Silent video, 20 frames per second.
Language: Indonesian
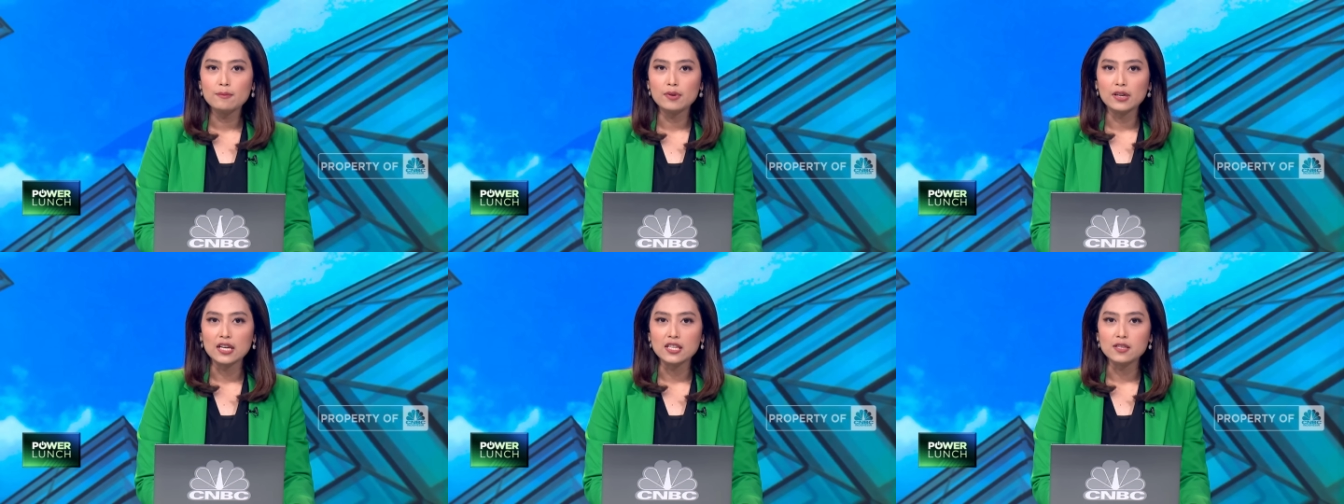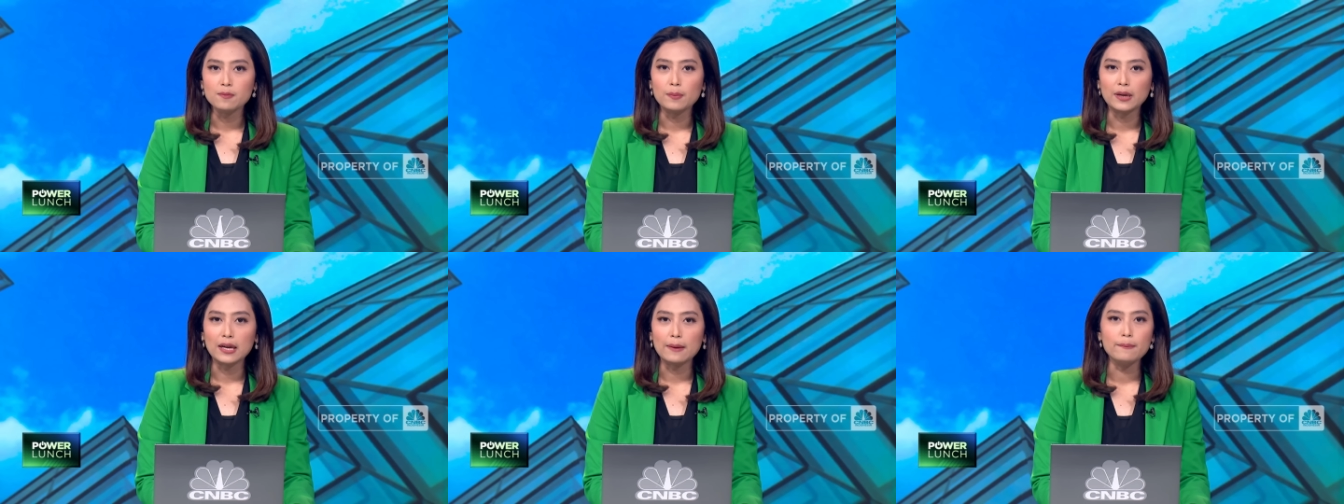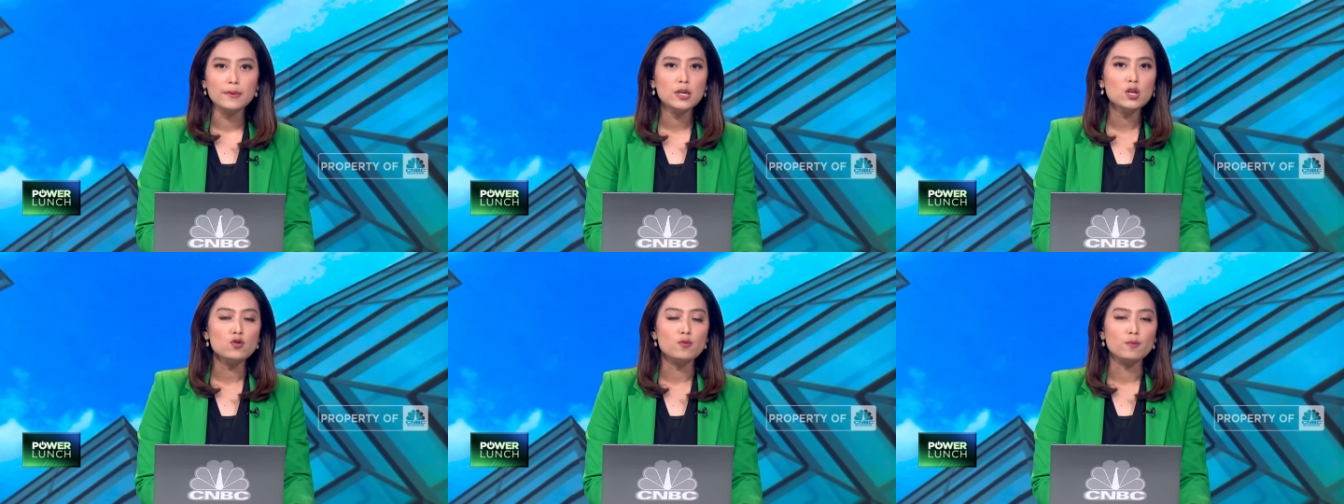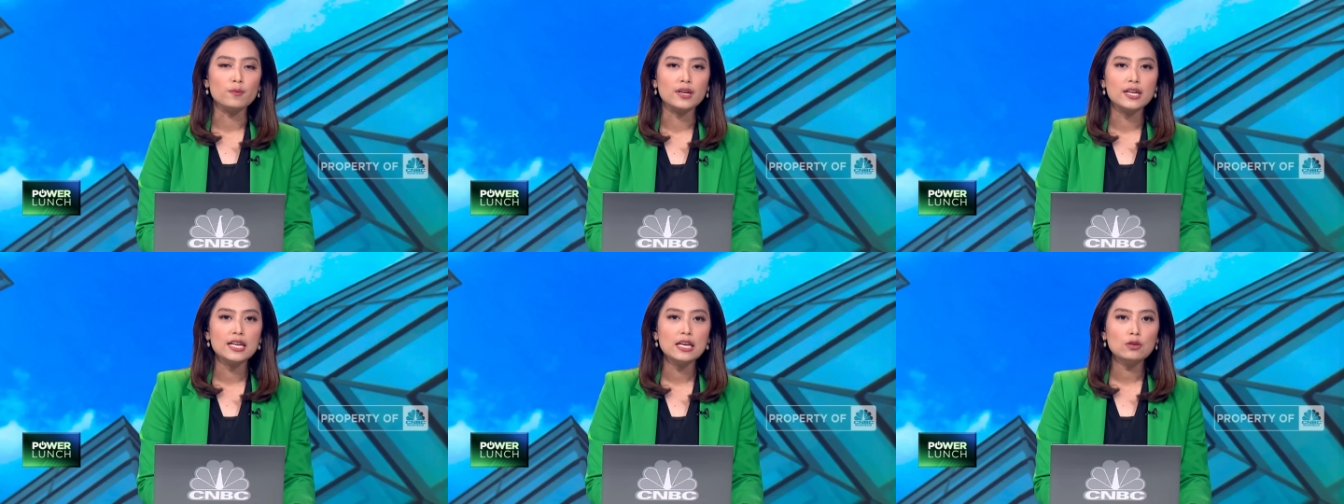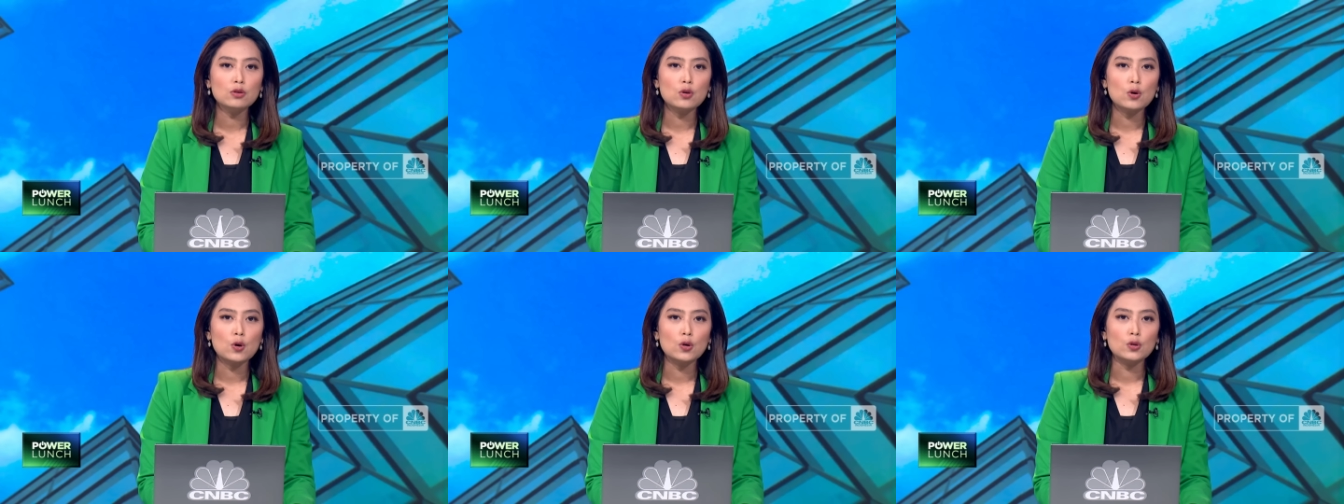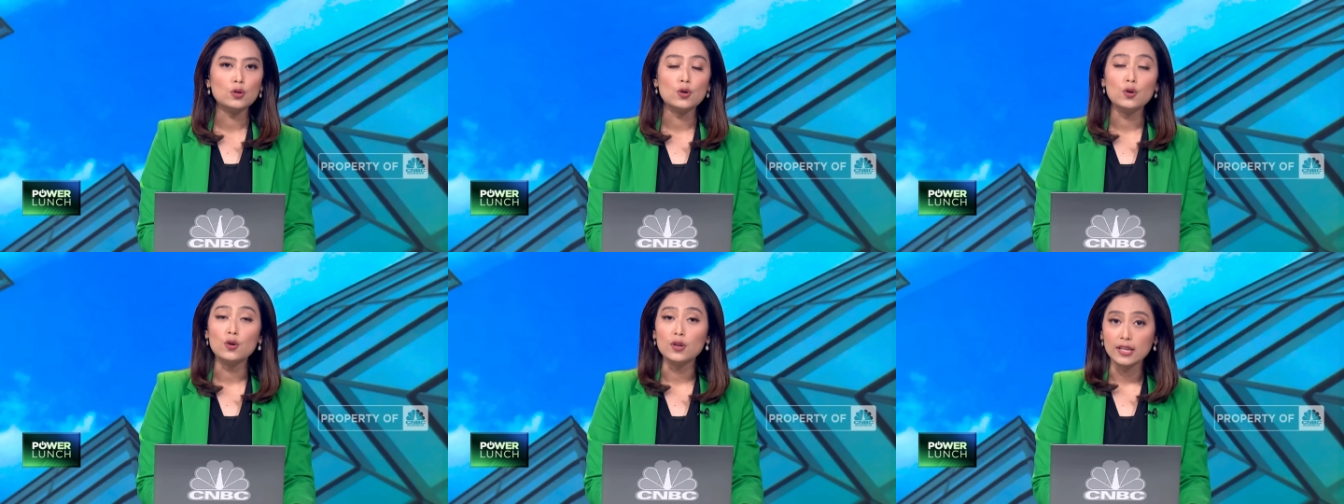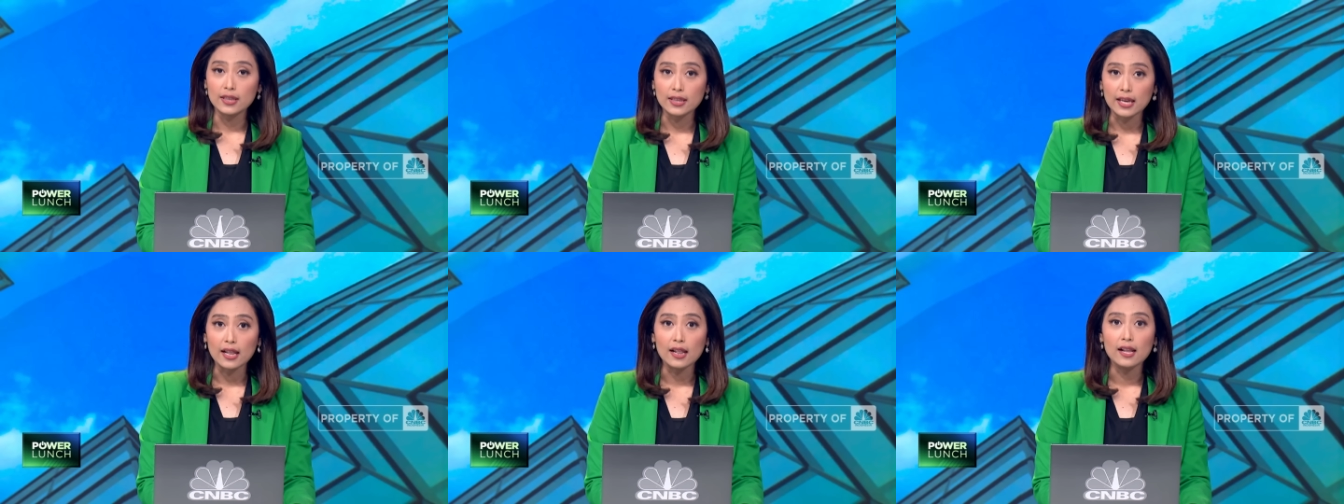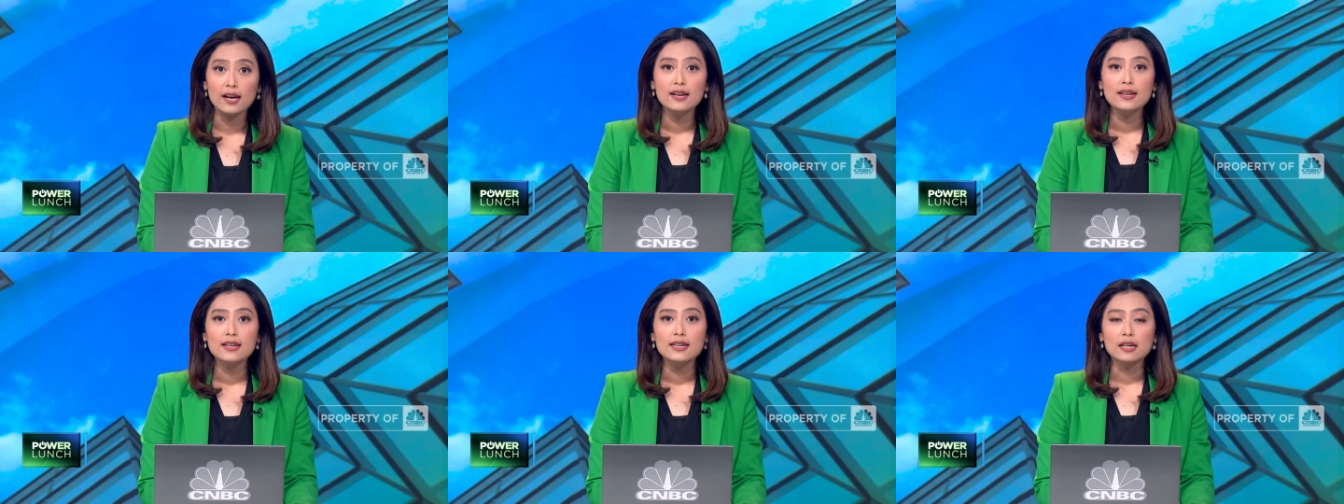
beras premium di toko-toko retail.